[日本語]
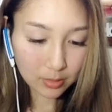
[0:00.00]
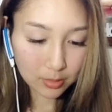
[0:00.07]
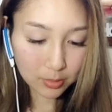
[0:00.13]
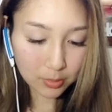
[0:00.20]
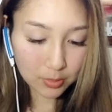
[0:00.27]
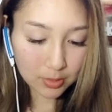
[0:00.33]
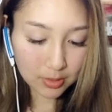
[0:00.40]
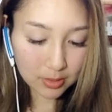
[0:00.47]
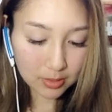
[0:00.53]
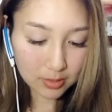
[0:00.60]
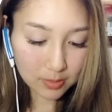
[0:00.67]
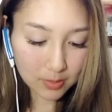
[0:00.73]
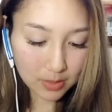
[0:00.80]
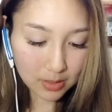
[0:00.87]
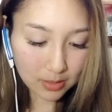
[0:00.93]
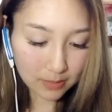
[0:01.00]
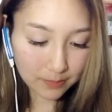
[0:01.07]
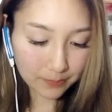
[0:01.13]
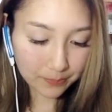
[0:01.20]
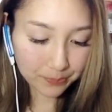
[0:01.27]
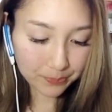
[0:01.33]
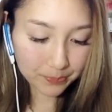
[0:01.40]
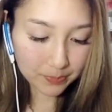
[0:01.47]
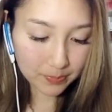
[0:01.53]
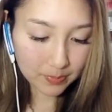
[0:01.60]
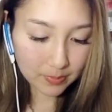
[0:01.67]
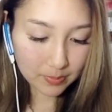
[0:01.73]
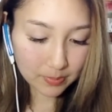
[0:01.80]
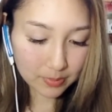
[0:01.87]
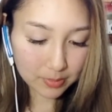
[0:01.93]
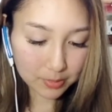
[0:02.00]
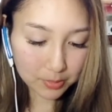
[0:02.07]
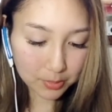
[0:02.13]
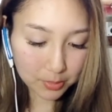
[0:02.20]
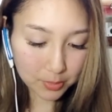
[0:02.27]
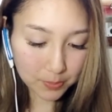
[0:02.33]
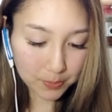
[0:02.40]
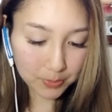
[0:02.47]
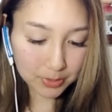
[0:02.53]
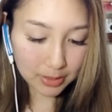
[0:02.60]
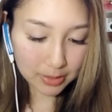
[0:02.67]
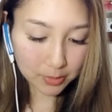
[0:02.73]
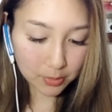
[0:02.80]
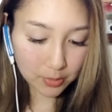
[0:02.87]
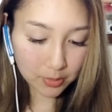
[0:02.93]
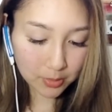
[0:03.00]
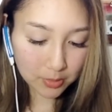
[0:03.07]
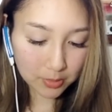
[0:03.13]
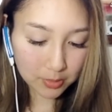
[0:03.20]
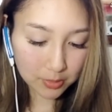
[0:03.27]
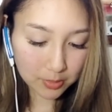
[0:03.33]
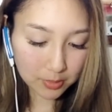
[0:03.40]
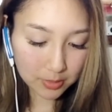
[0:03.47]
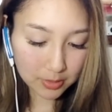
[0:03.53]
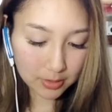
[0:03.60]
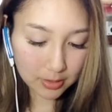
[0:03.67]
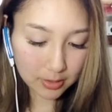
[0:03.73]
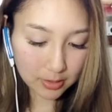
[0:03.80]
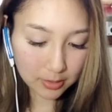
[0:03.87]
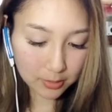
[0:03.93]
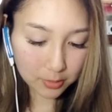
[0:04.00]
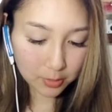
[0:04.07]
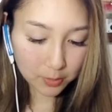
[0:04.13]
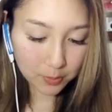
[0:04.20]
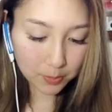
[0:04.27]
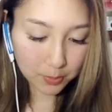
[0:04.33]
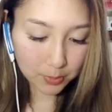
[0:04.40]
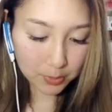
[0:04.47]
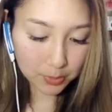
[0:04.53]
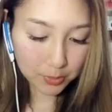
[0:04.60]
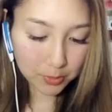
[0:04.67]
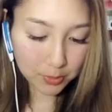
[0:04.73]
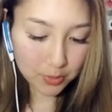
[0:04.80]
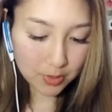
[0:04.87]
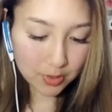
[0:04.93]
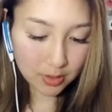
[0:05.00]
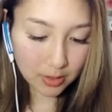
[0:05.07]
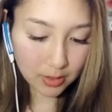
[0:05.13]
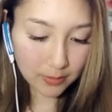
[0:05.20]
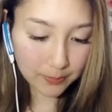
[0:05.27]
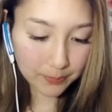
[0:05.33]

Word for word: とりあえずまあドロップ出そういらないドロップを消去してよ